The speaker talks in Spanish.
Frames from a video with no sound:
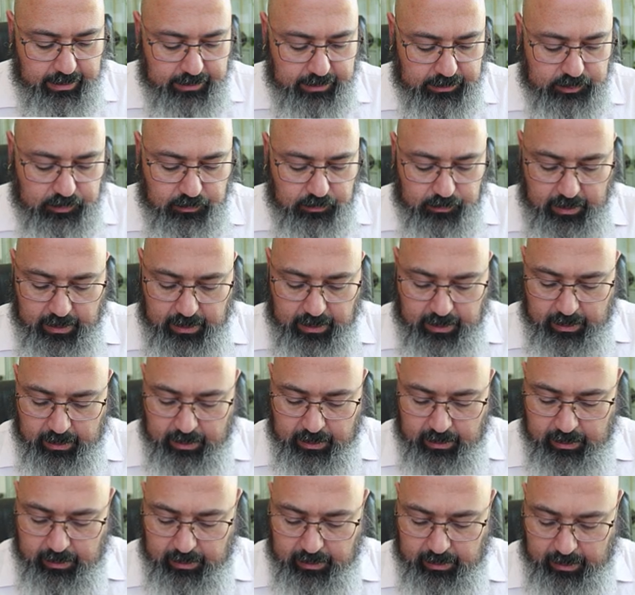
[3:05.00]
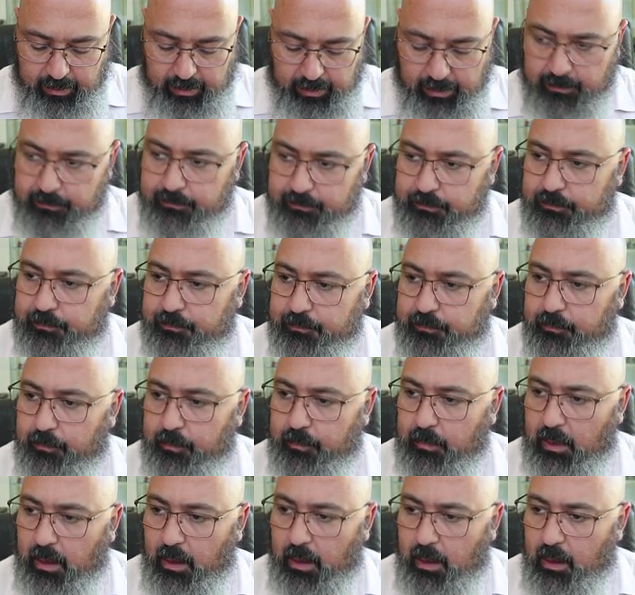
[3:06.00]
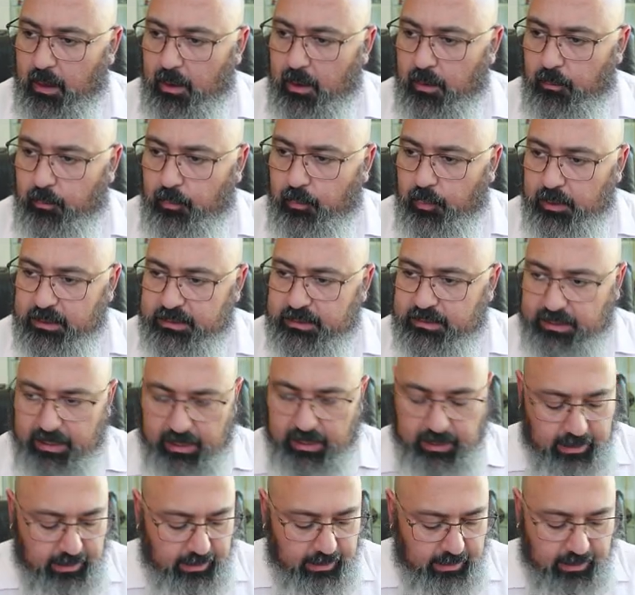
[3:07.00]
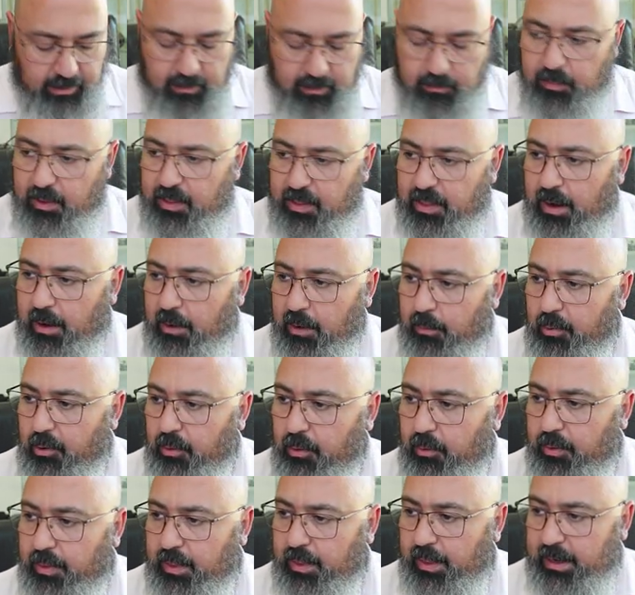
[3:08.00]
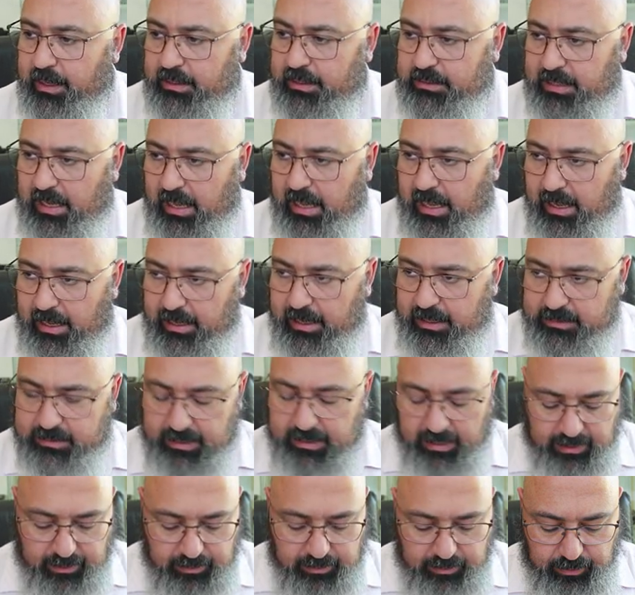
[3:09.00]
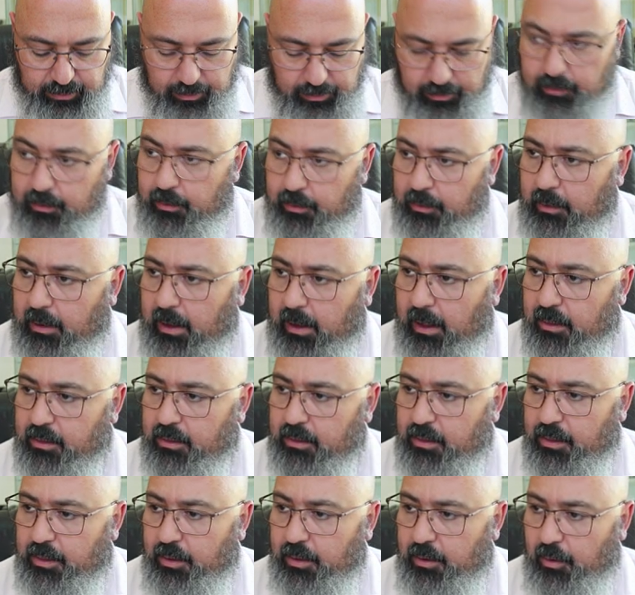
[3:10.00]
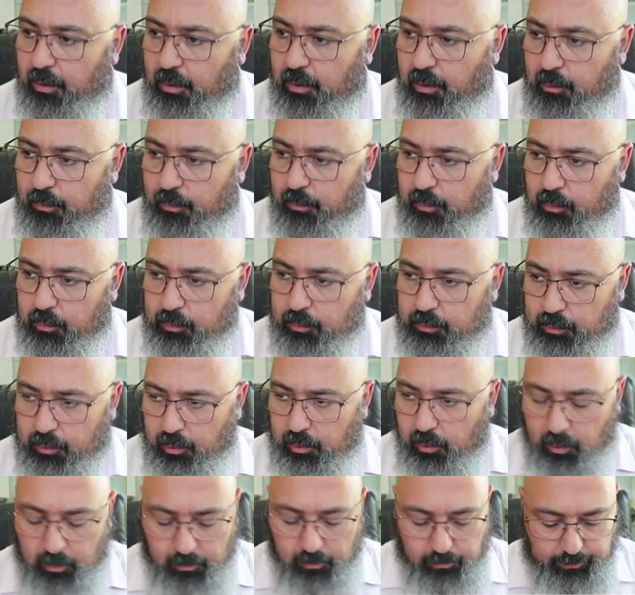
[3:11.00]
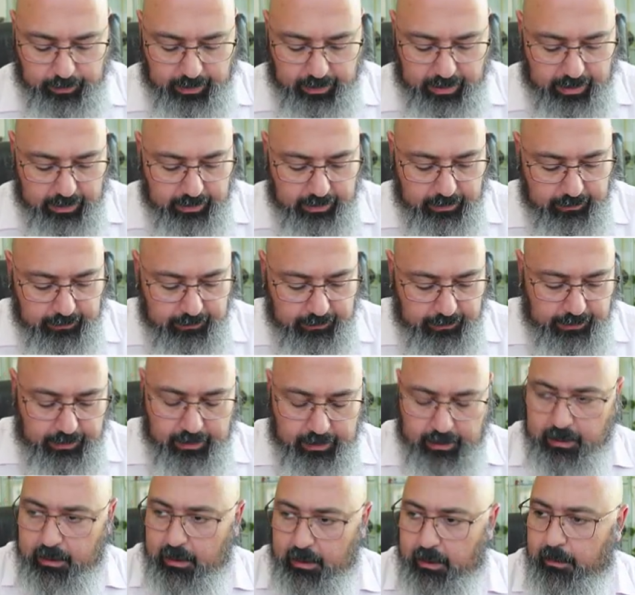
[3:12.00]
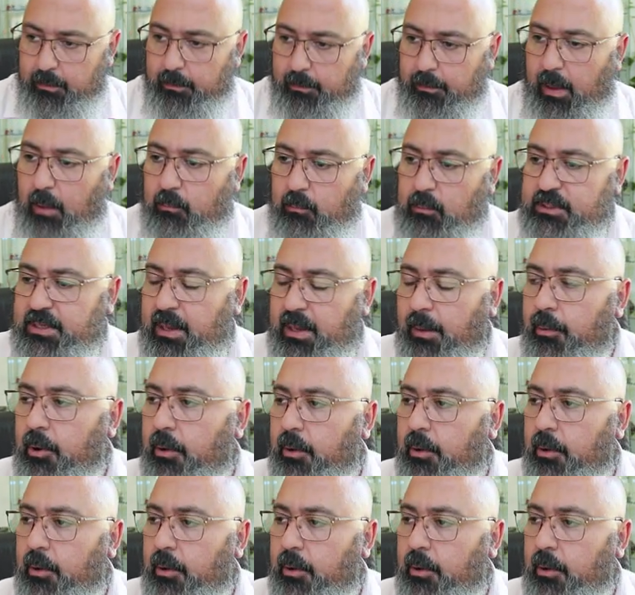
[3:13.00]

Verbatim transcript: es una A, pues que empieza a reproducir esa, esa canción, ¿no? Canción.play. Vamos a